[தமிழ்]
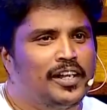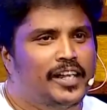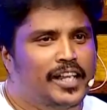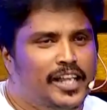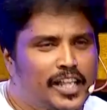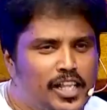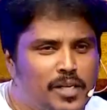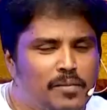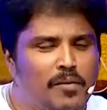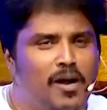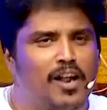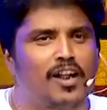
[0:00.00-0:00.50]

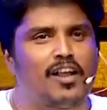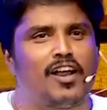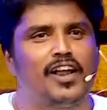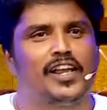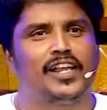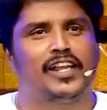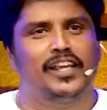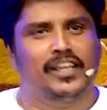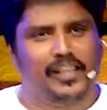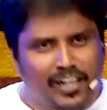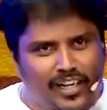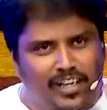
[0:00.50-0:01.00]

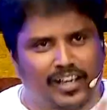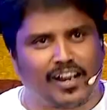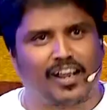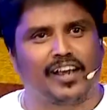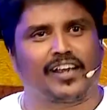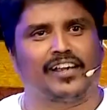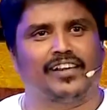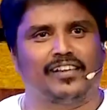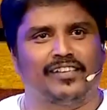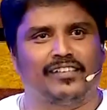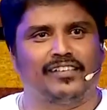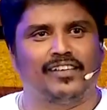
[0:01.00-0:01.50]
நீதிமானாய் நீ
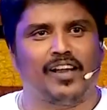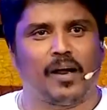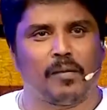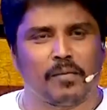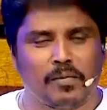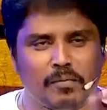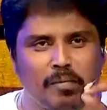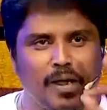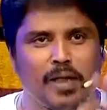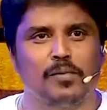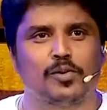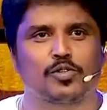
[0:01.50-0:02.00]
இருக்கிறாய்
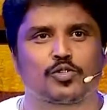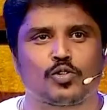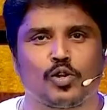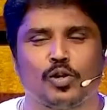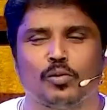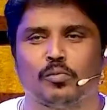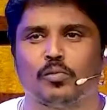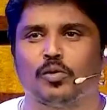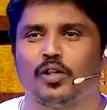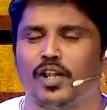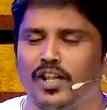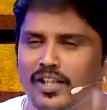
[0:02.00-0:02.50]
அப்படின்னு பைபிள்
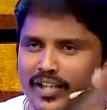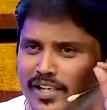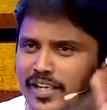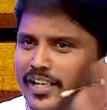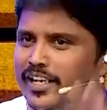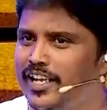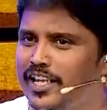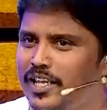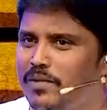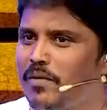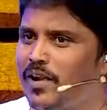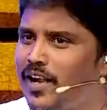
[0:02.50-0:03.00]
சொல்லும்போது அது
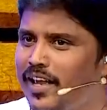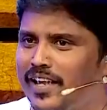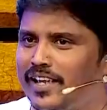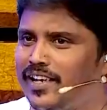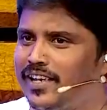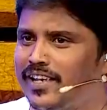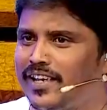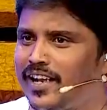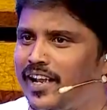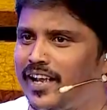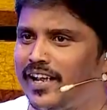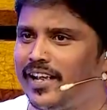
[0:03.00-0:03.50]
நீதிமானாக
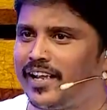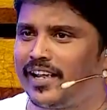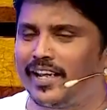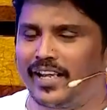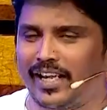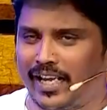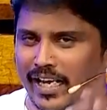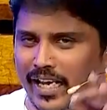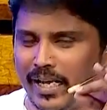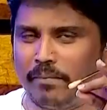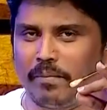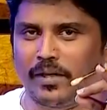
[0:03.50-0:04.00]
இருக்கிறாய்
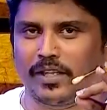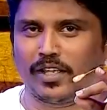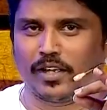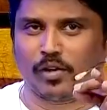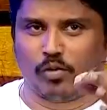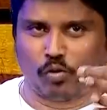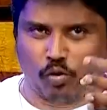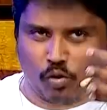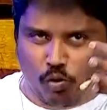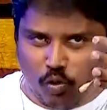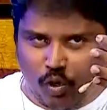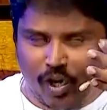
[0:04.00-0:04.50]

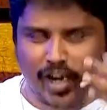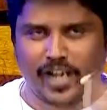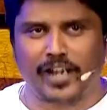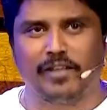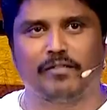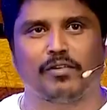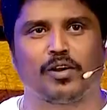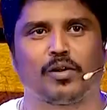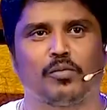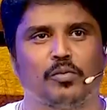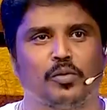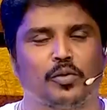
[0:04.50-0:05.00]
என்பதற்குள்ளே நீ
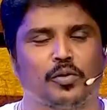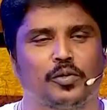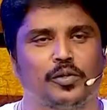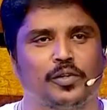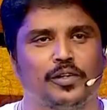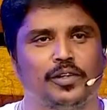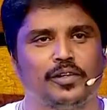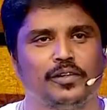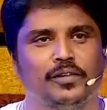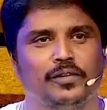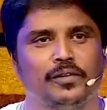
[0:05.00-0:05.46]
வரும்போது